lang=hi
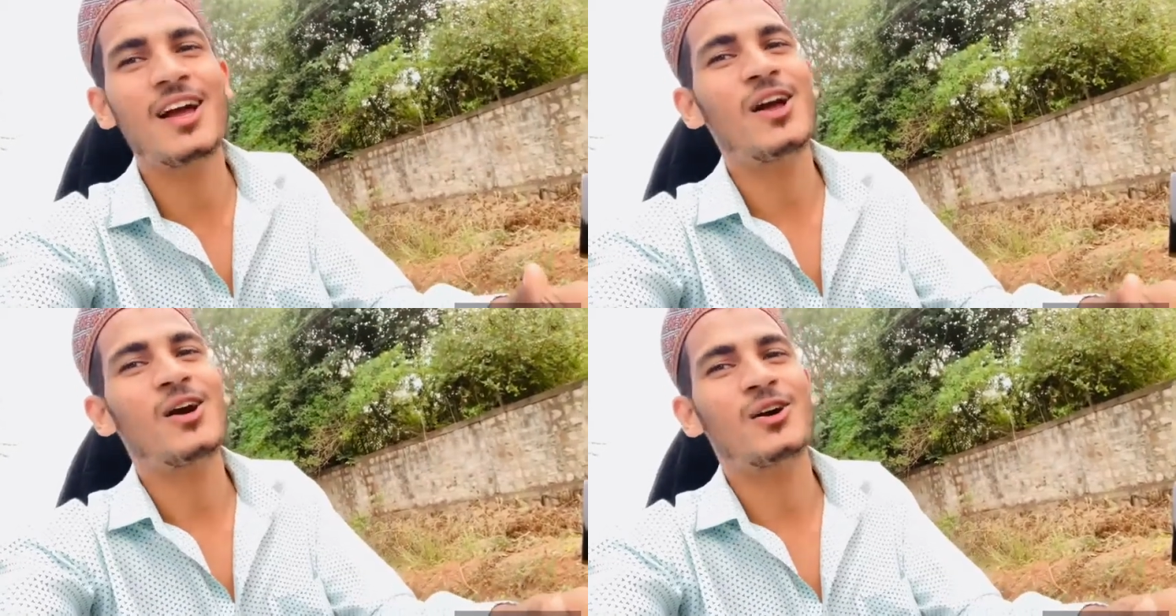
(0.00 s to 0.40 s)

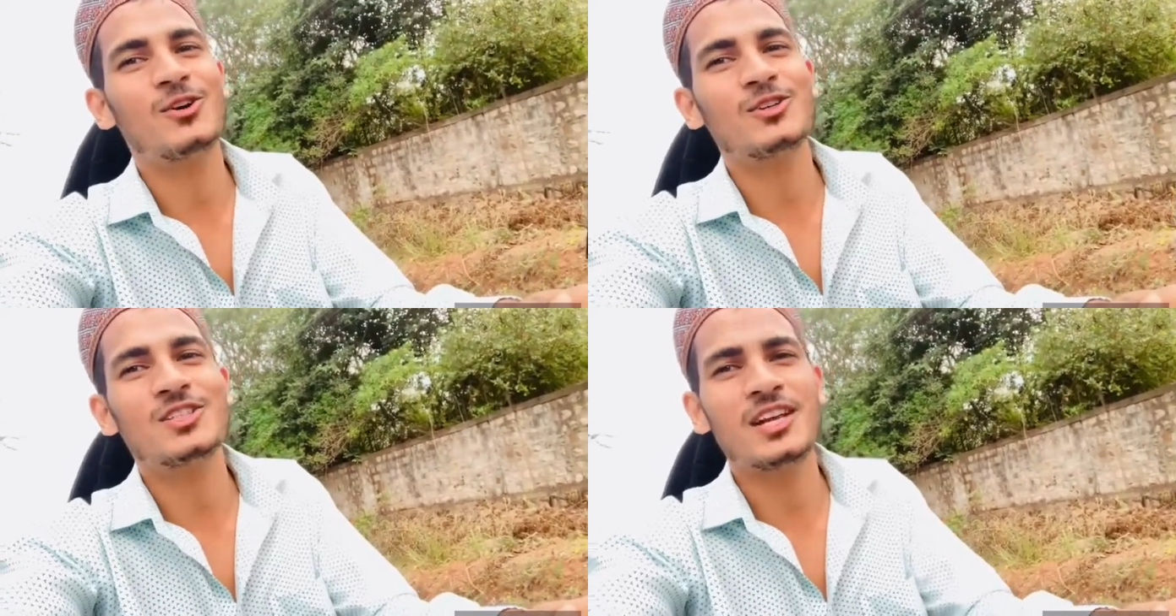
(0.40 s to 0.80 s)
और हो
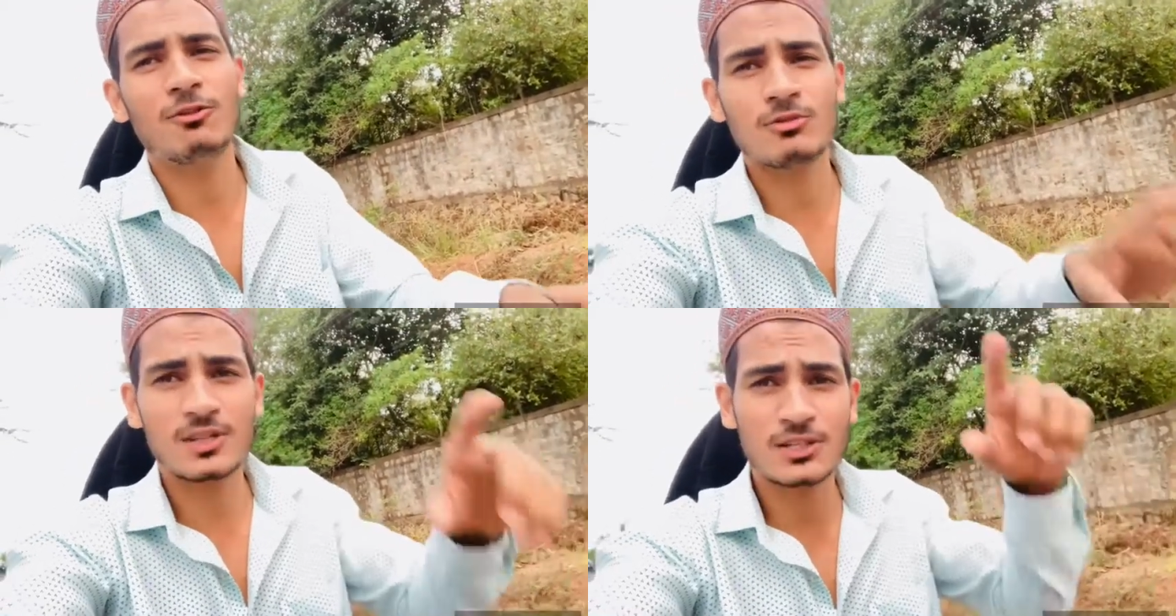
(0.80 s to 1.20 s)
सके
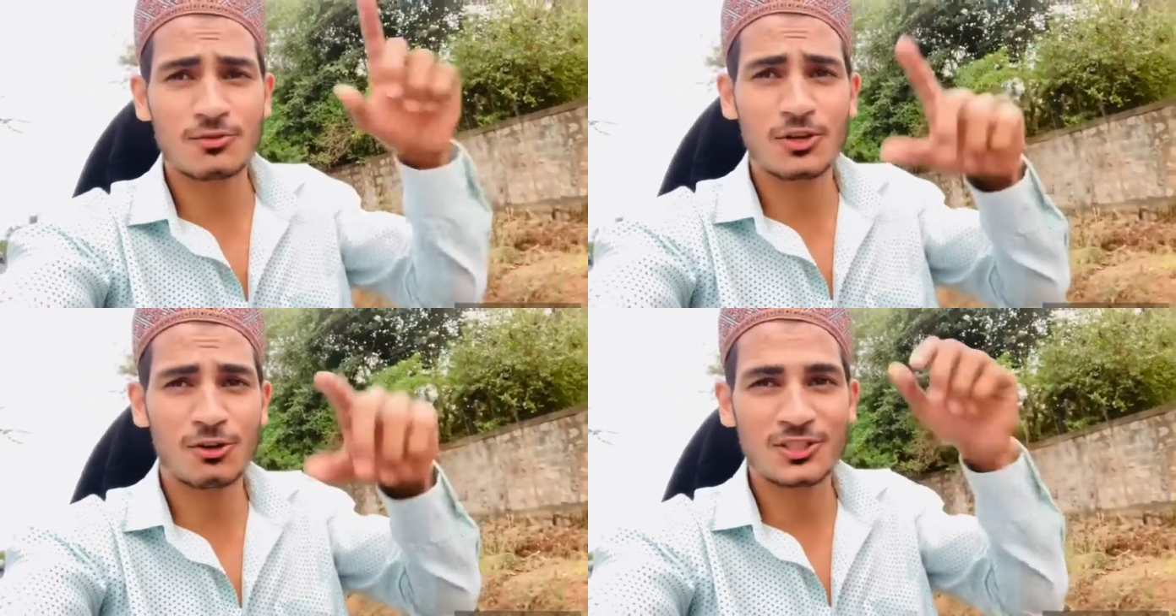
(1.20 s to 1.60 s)
उतना इस वीडियो
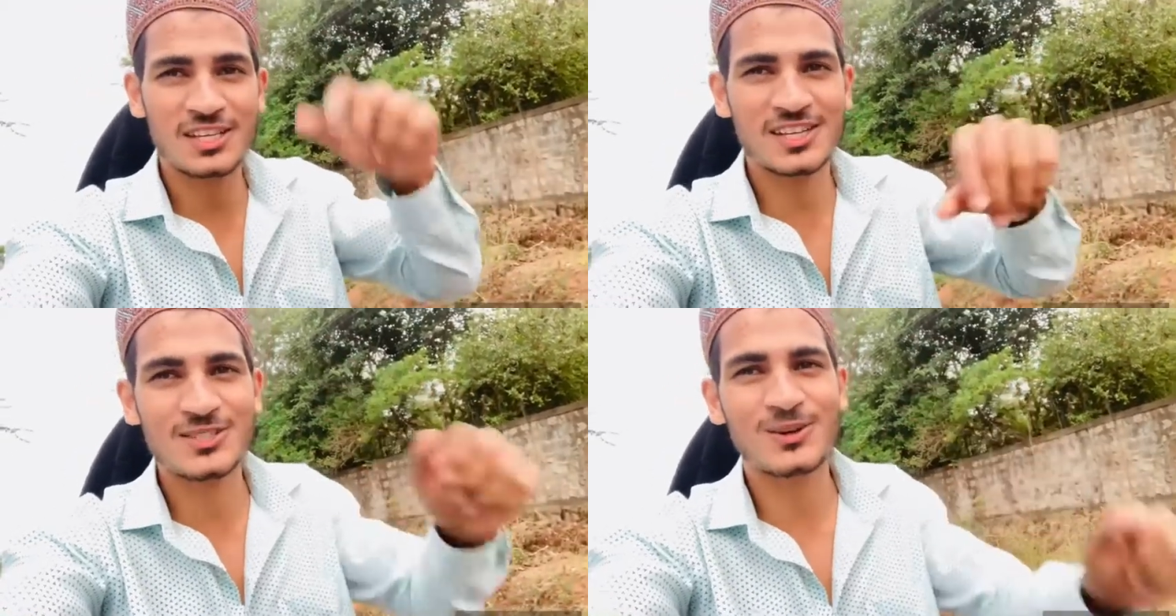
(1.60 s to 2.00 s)
को शेयर
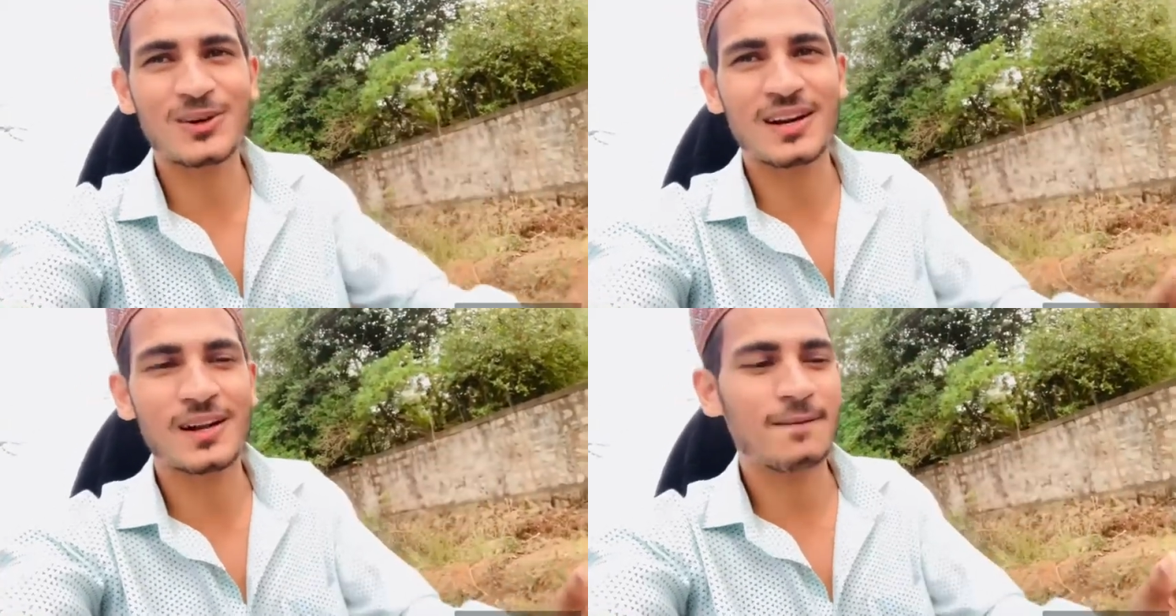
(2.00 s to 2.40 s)
ज़रूर
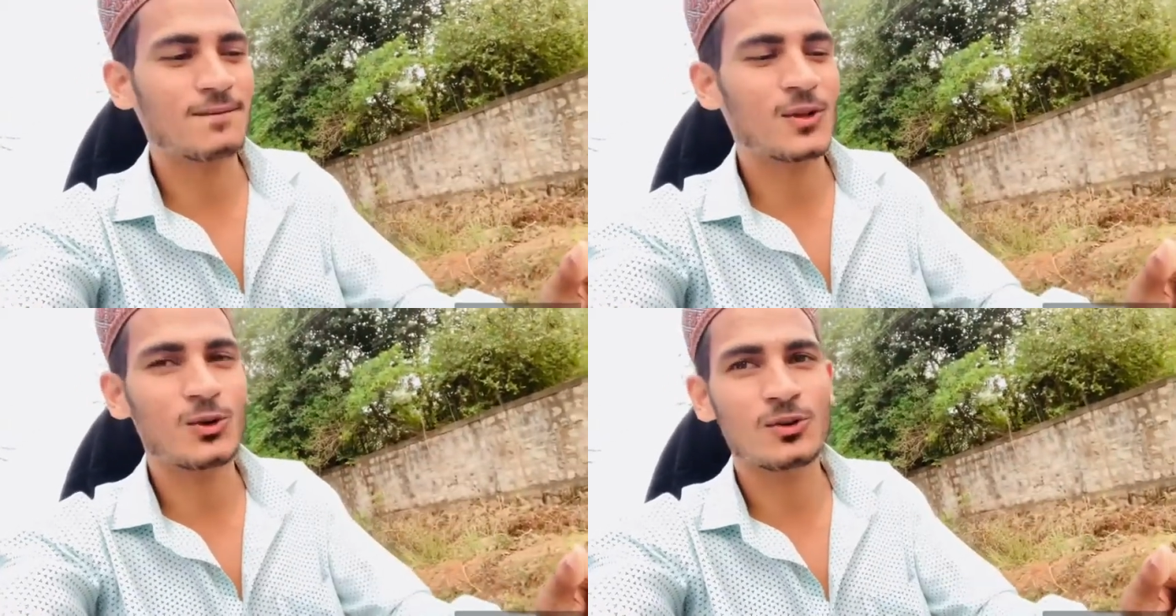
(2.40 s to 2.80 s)
करना तो